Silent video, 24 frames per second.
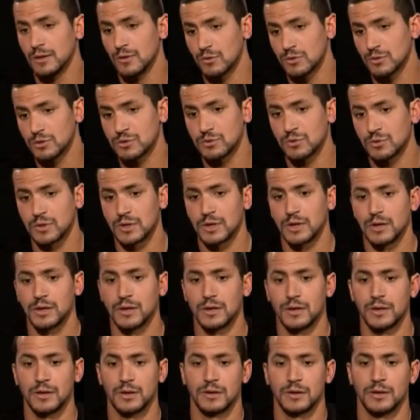الاسطوره
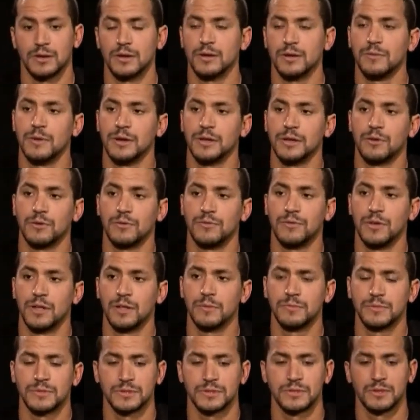مايكل
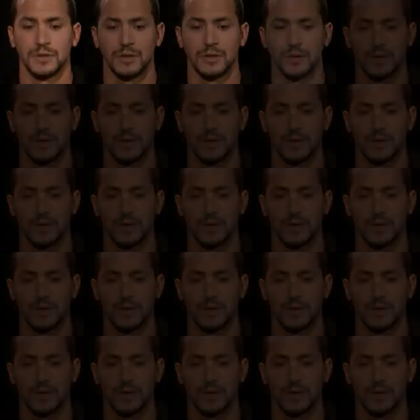فيلبس